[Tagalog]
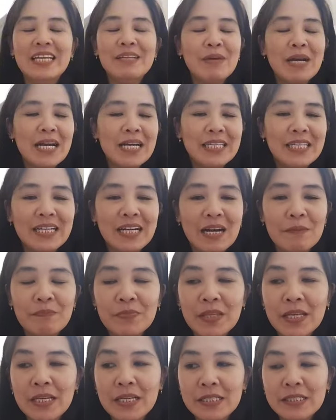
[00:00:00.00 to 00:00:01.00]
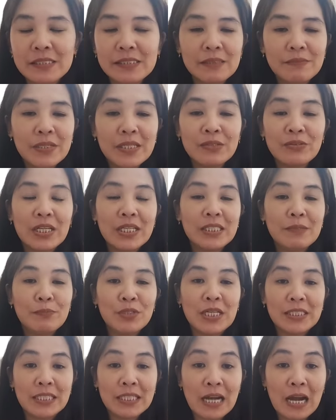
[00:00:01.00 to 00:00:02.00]
Ayan mga kalingap, si Birado hindi
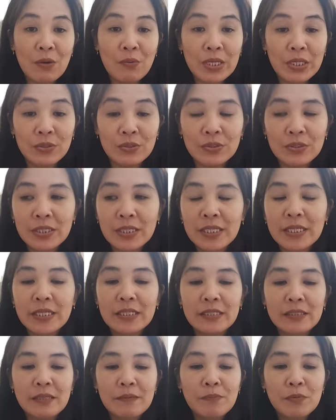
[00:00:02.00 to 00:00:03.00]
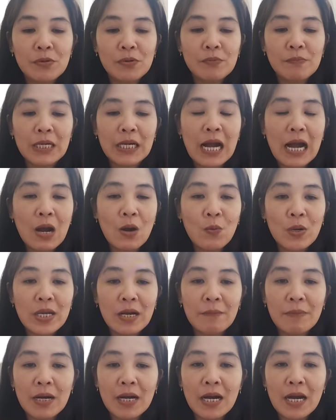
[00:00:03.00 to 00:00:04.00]
pa natin kaaway no. Hindi po mag-aaway
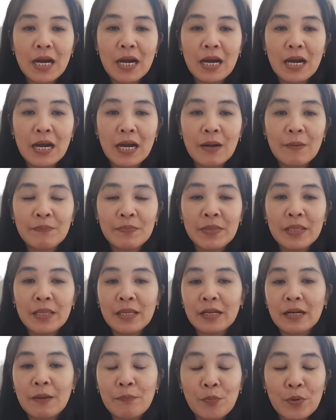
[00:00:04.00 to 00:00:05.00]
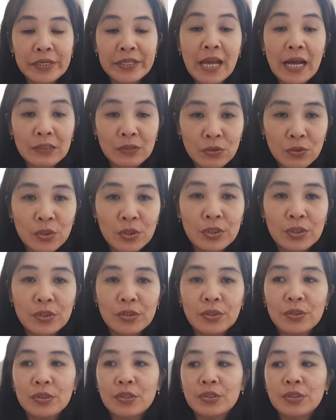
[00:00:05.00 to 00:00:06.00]
ang mga kapwa
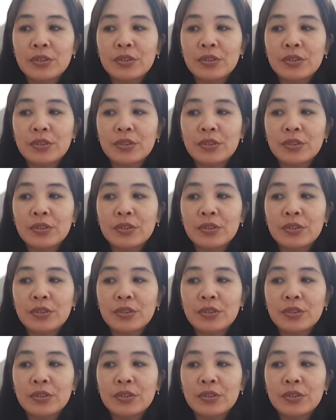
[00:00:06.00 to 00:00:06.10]
no?